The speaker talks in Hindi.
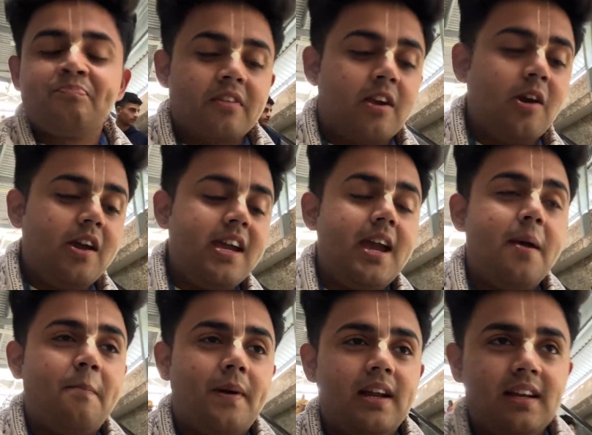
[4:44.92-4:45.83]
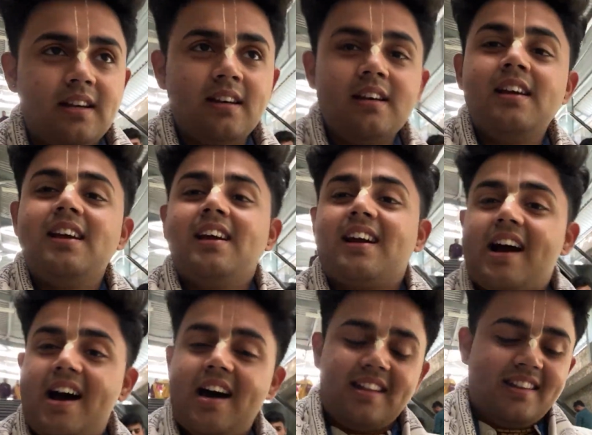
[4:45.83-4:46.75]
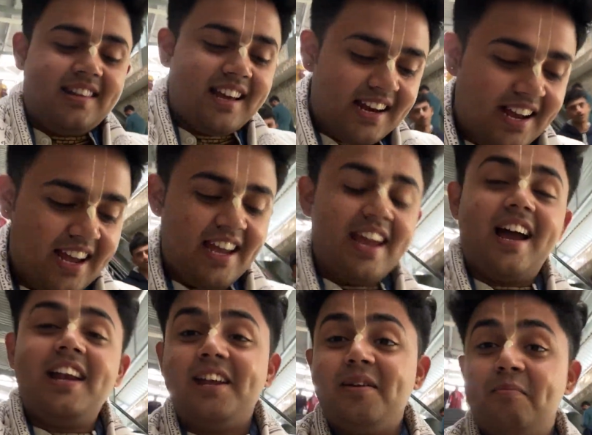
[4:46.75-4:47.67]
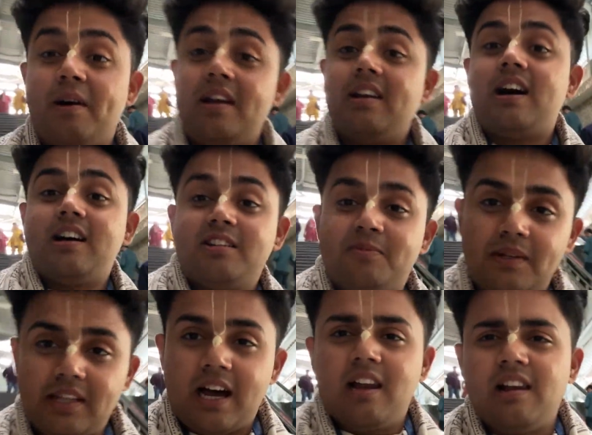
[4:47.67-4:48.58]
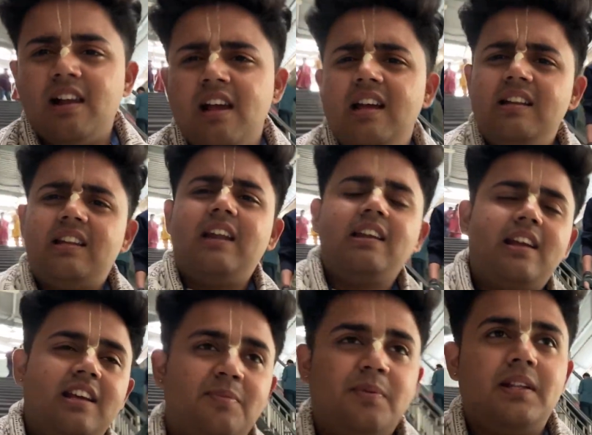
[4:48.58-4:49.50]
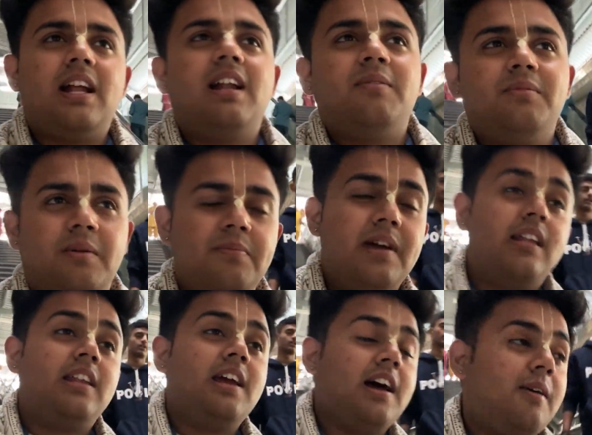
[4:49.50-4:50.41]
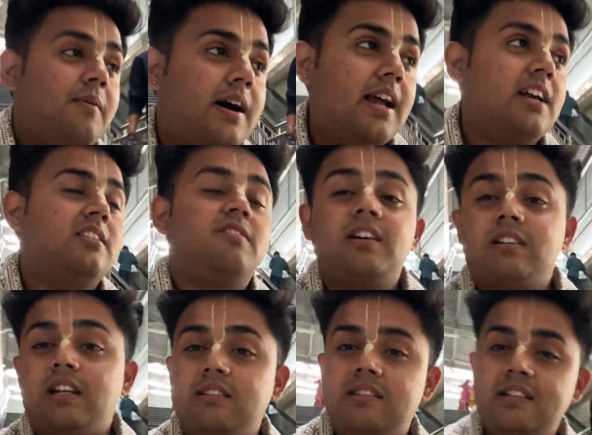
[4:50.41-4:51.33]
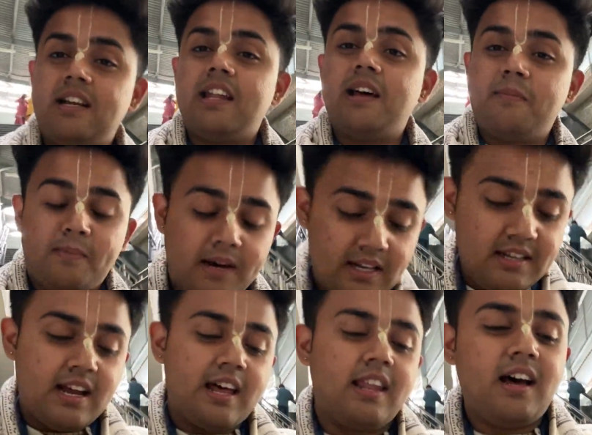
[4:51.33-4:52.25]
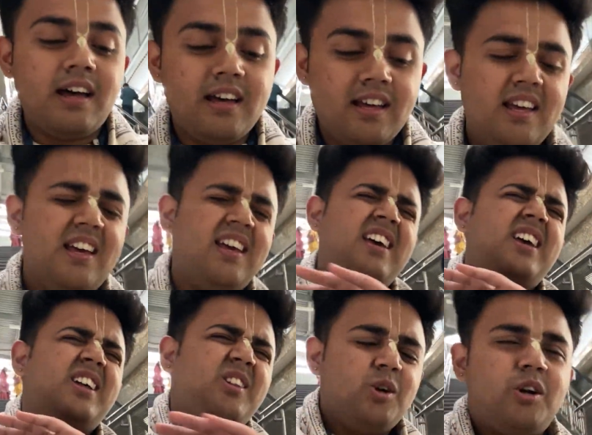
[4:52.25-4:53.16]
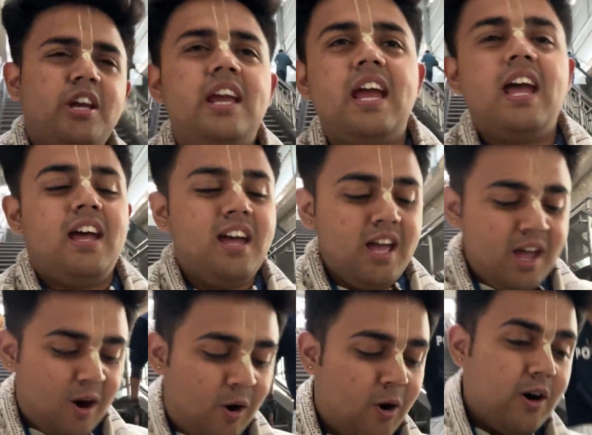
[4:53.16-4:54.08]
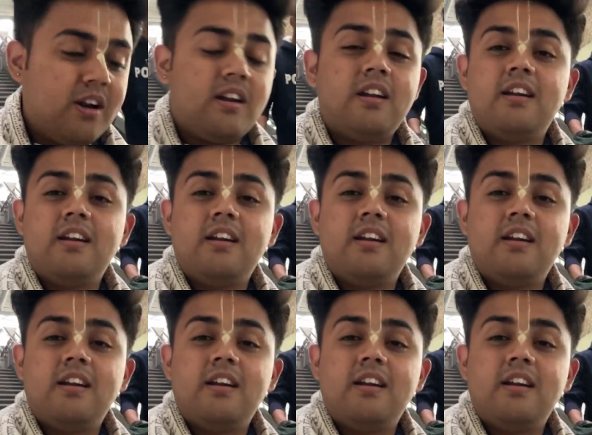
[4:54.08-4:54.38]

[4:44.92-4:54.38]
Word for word: क्योंकि ये मन का दर है यानी मन का अस्पताल तन के अस्पताल हम सब जाते हैं हमारा इस वक्त तन से ज़्यादा मन ज़्यादा दुखी है और